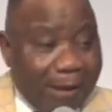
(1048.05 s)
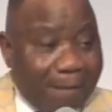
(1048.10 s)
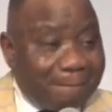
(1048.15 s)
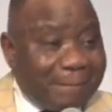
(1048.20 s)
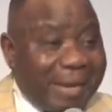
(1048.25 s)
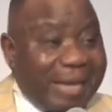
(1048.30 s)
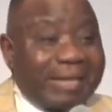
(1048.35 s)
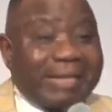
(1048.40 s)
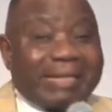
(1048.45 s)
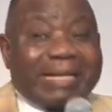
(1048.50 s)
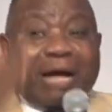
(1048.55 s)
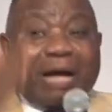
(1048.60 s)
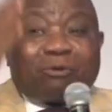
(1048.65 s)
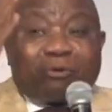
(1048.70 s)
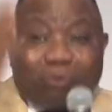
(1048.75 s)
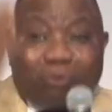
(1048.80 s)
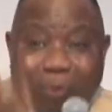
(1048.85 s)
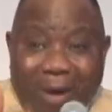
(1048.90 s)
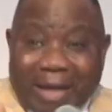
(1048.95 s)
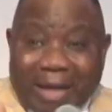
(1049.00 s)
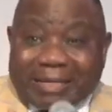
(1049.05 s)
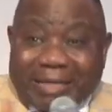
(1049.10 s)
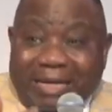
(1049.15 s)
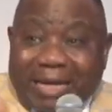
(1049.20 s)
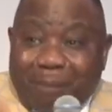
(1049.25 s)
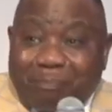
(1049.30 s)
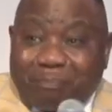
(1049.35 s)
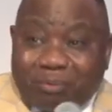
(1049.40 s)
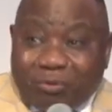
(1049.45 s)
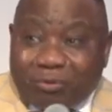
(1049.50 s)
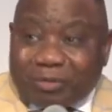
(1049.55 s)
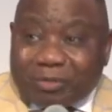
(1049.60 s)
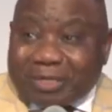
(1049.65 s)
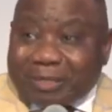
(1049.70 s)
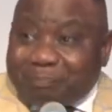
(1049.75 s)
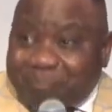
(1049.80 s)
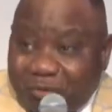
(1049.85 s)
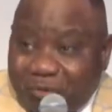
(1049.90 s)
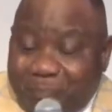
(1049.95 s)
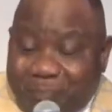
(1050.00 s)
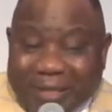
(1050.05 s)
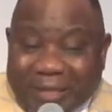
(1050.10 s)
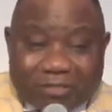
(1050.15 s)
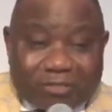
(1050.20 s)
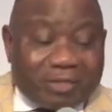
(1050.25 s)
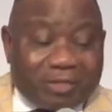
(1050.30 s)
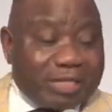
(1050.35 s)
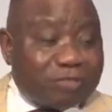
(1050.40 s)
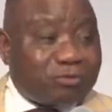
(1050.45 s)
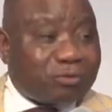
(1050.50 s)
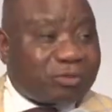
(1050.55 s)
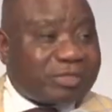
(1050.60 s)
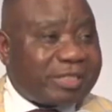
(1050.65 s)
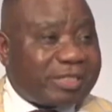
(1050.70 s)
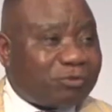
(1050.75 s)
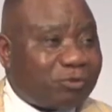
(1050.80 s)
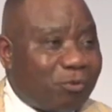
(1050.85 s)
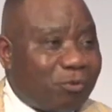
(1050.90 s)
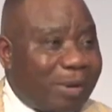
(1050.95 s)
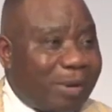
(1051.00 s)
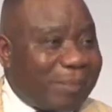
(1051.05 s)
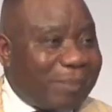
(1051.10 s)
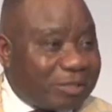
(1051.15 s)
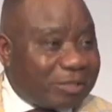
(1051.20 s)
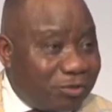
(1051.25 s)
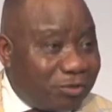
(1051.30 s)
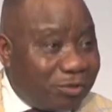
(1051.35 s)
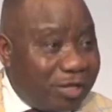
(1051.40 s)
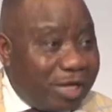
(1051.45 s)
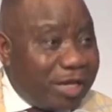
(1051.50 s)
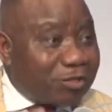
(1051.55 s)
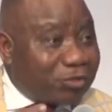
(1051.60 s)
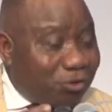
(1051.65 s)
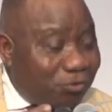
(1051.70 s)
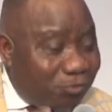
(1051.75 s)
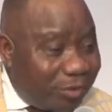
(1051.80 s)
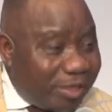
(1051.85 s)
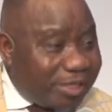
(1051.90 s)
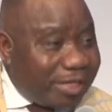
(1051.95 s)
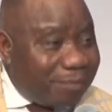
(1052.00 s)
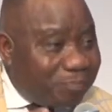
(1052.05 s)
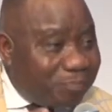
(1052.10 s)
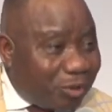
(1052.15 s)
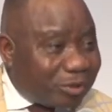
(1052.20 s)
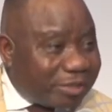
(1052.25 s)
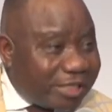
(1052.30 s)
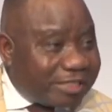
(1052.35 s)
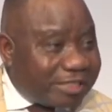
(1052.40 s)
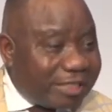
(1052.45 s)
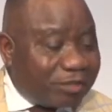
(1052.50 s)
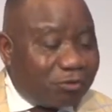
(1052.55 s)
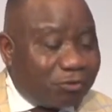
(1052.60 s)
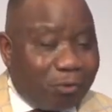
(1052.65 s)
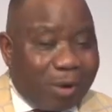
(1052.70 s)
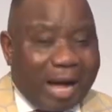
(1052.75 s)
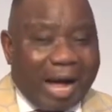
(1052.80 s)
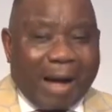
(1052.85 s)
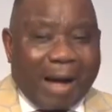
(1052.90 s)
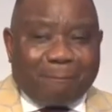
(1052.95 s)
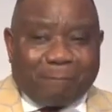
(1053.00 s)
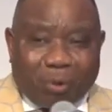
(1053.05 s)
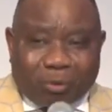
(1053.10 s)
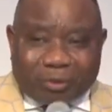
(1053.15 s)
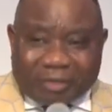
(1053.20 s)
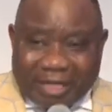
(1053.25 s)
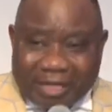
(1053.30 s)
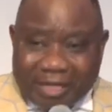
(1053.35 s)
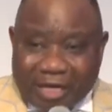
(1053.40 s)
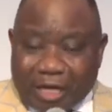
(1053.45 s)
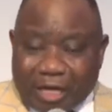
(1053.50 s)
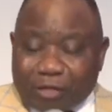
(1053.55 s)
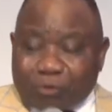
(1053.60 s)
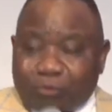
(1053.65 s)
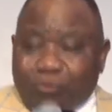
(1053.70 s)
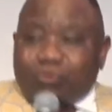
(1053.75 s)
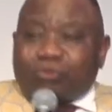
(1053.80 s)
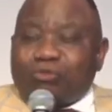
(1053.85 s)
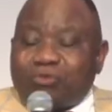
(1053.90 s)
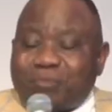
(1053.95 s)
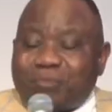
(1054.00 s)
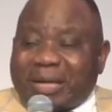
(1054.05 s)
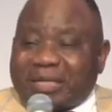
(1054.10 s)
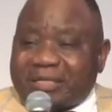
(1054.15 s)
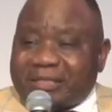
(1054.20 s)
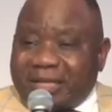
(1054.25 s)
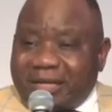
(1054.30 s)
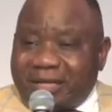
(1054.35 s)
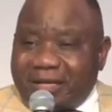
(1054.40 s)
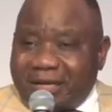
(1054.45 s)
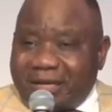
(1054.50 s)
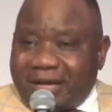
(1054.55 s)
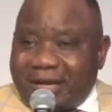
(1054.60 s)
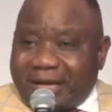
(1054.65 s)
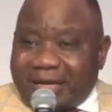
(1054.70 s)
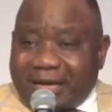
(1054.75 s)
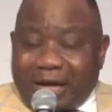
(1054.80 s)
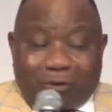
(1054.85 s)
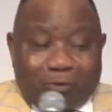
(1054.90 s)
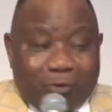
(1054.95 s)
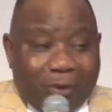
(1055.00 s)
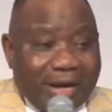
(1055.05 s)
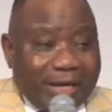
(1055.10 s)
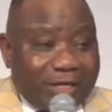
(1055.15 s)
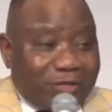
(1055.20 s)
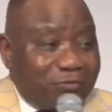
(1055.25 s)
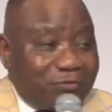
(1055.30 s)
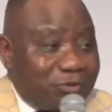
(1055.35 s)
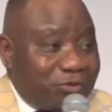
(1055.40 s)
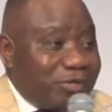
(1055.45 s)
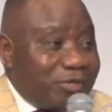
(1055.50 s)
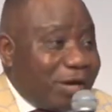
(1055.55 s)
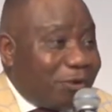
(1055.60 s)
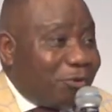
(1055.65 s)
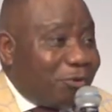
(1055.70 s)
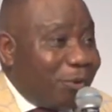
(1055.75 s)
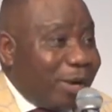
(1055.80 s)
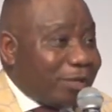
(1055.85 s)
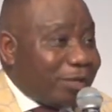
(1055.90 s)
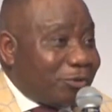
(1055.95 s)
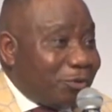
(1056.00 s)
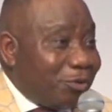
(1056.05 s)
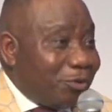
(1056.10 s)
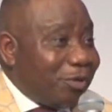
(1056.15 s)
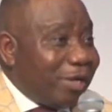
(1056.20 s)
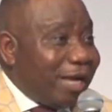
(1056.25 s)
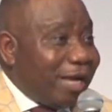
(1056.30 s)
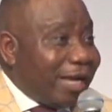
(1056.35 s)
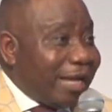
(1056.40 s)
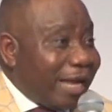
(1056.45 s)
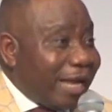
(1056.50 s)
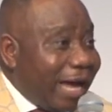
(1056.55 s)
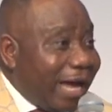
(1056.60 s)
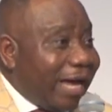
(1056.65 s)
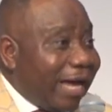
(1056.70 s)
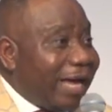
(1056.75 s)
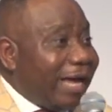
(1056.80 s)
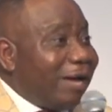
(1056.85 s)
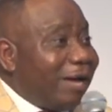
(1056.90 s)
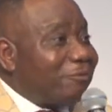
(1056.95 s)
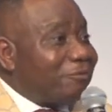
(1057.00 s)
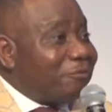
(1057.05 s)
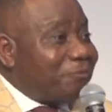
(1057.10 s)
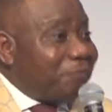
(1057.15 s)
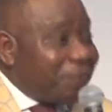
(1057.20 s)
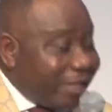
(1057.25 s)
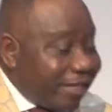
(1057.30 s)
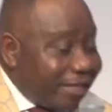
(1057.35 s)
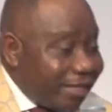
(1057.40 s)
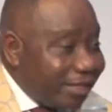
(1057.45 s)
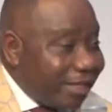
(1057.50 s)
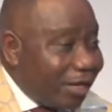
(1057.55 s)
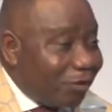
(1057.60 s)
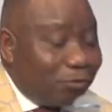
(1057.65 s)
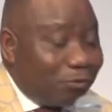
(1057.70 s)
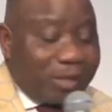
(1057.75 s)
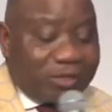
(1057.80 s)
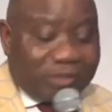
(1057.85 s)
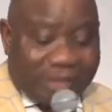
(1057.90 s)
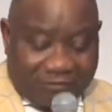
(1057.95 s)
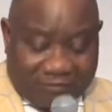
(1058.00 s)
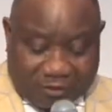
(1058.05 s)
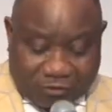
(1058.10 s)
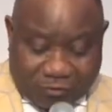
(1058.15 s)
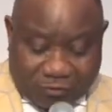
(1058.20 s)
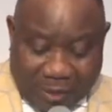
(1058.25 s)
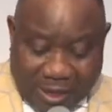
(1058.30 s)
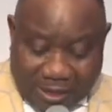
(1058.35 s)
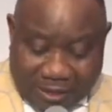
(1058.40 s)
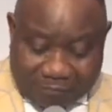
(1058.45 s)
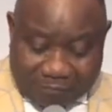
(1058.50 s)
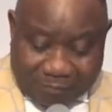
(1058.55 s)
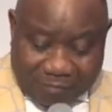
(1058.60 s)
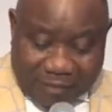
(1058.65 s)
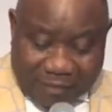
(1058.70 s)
Mais la croix, il n'y en a plus plus personne n'est sur cette croix, parce que celui qui portait cette croix a porté toute l'humanité, et la croix est devenue la croix de la vie, la croix de la victoire.